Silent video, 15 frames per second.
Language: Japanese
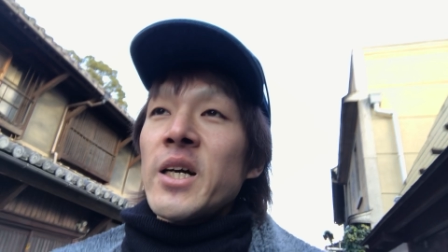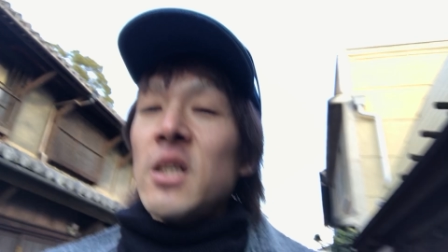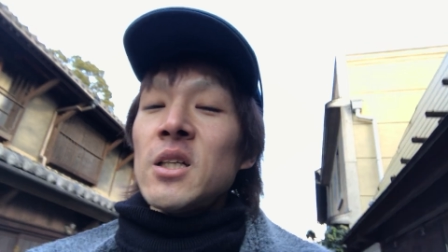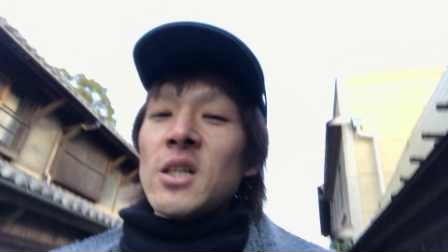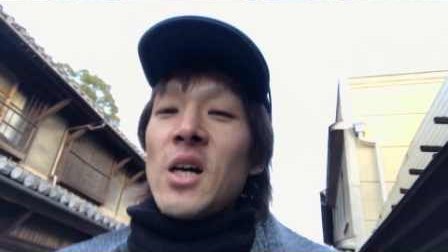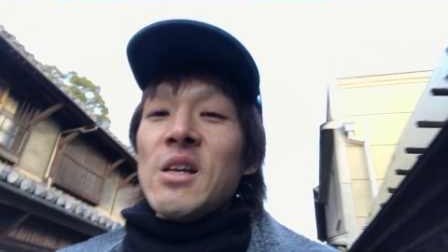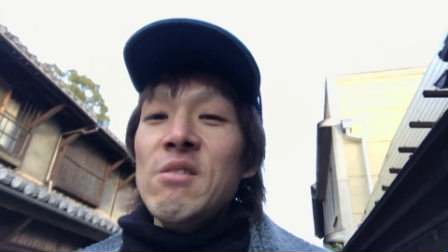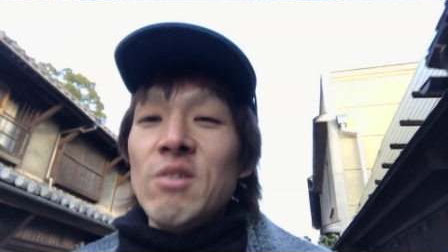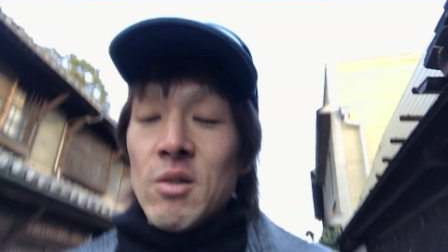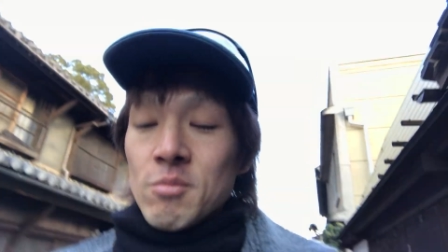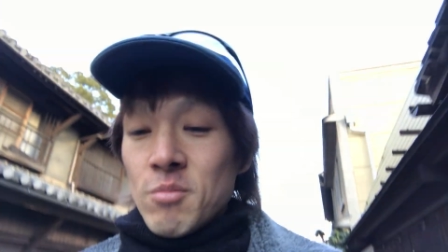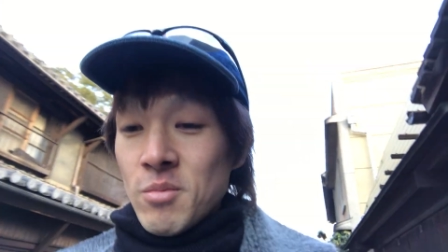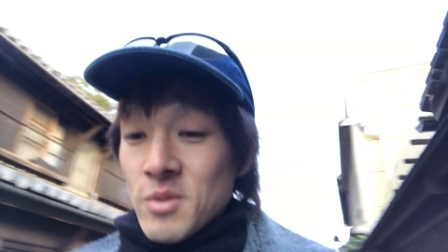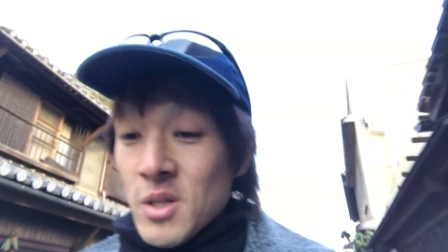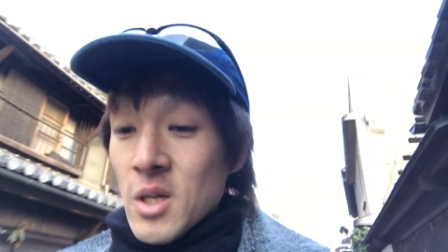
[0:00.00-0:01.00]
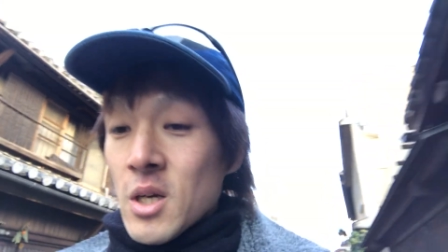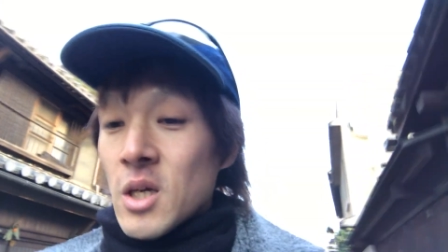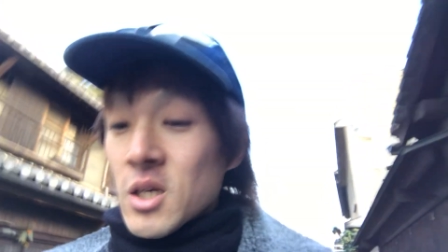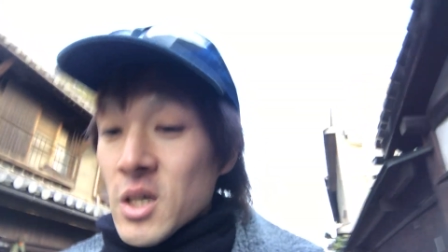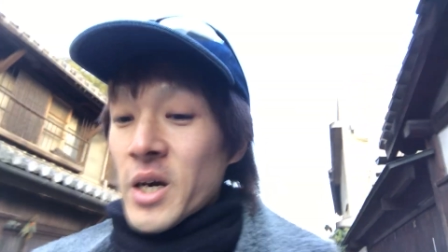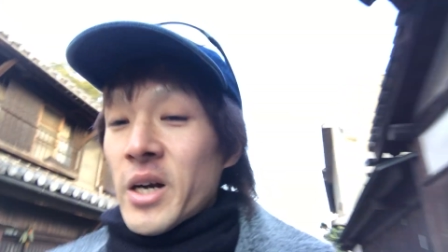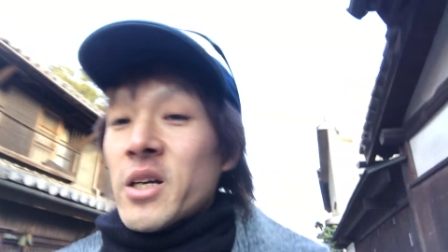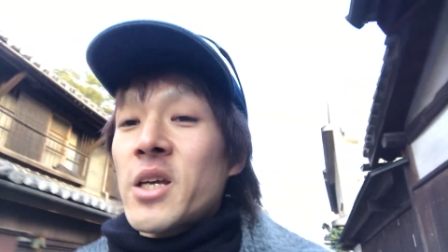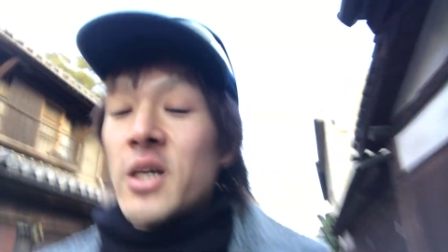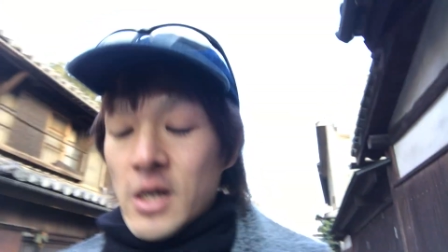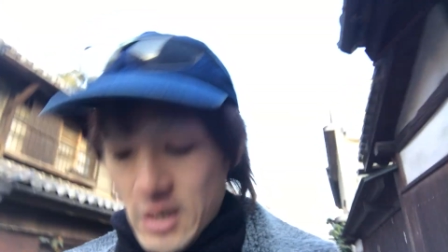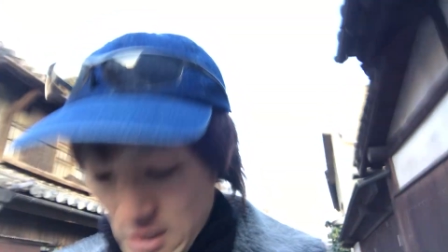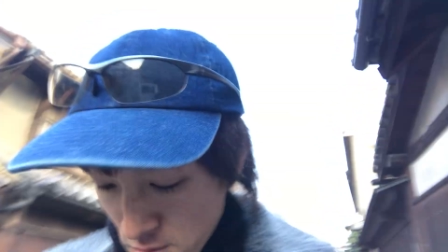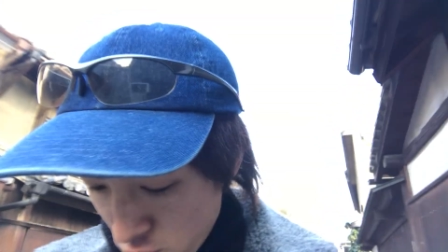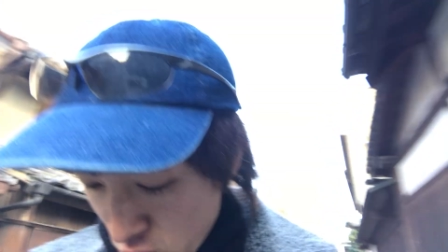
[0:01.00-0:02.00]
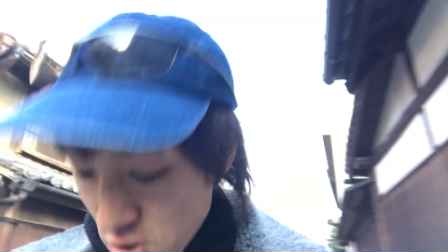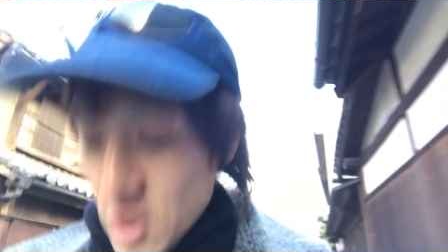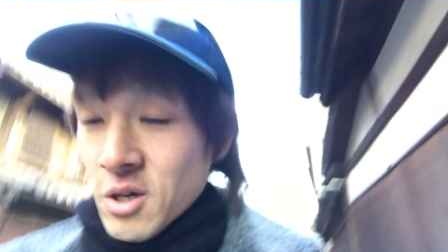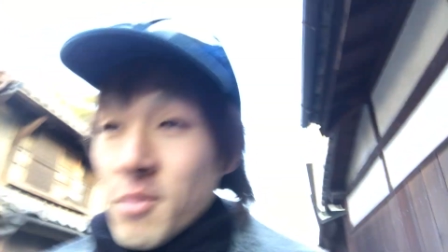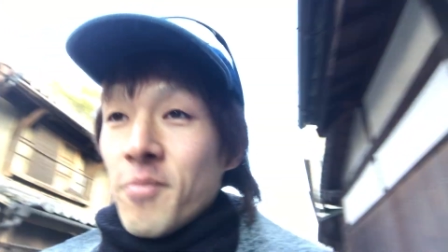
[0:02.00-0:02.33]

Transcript: かなか iPhone ガラケーからそ